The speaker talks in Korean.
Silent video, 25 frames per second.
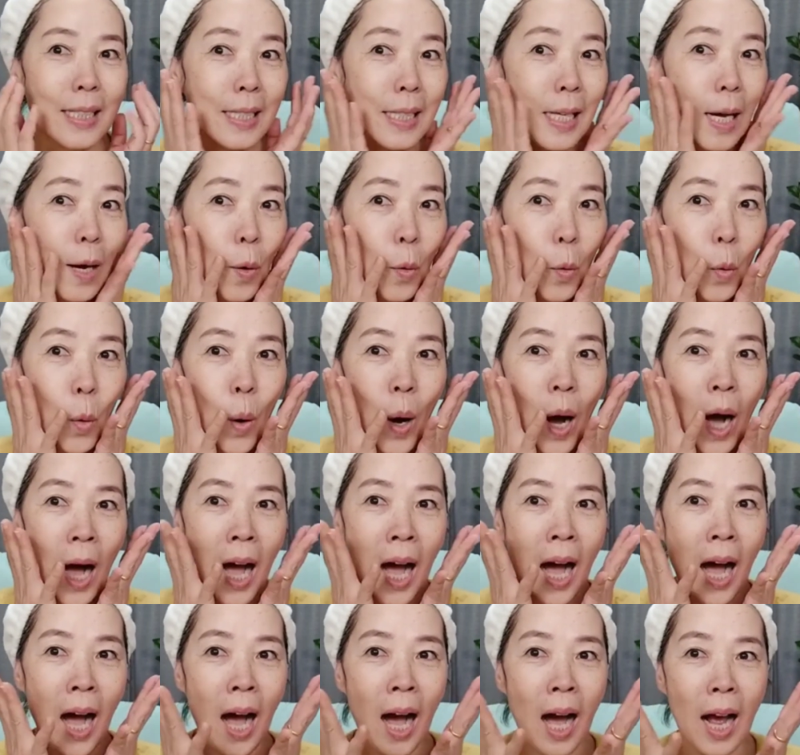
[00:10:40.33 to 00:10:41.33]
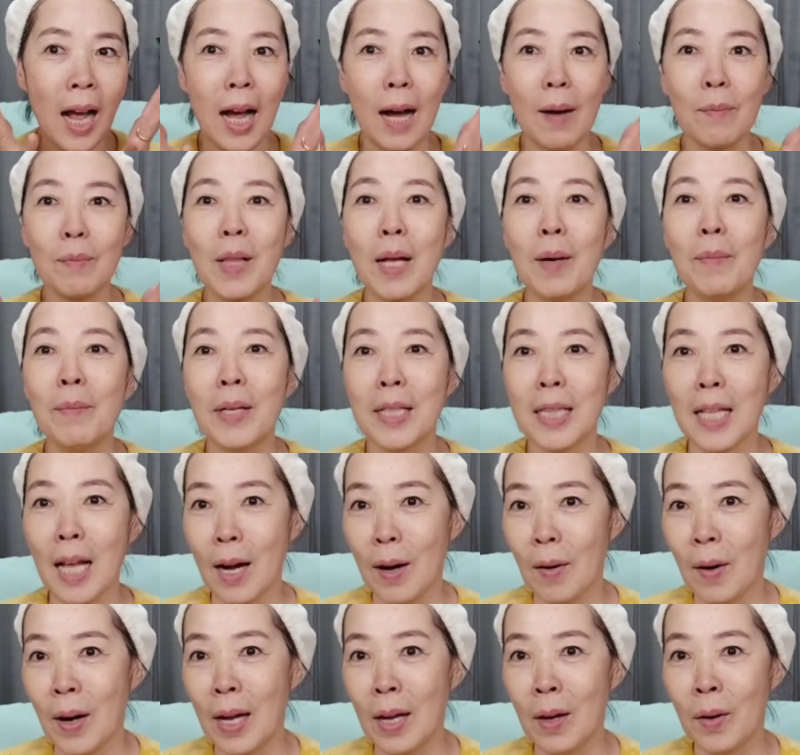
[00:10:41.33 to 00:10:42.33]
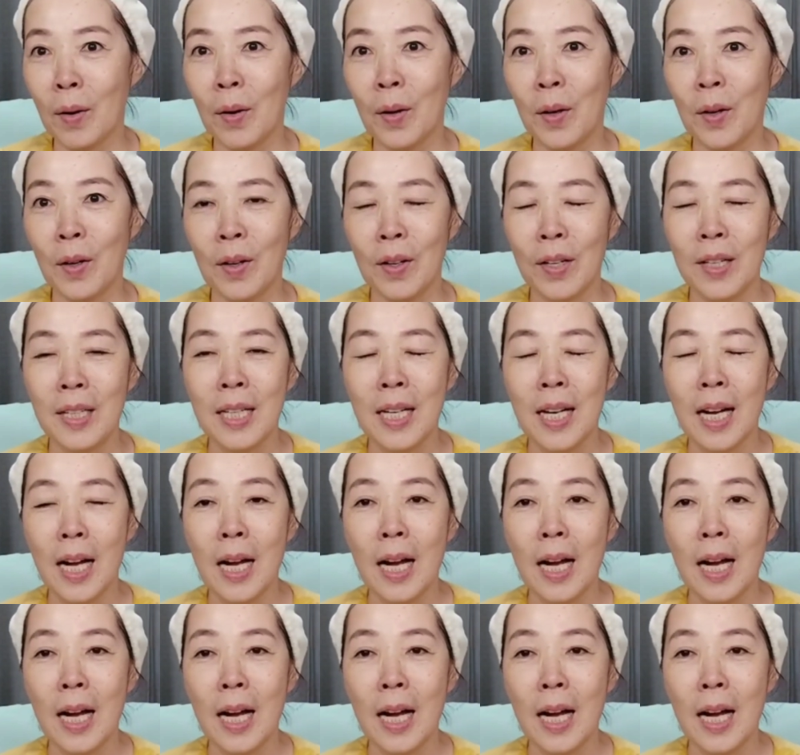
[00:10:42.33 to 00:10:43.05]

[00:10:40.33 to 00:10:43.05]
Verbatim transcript: 진짜 와 감탄만 나와요.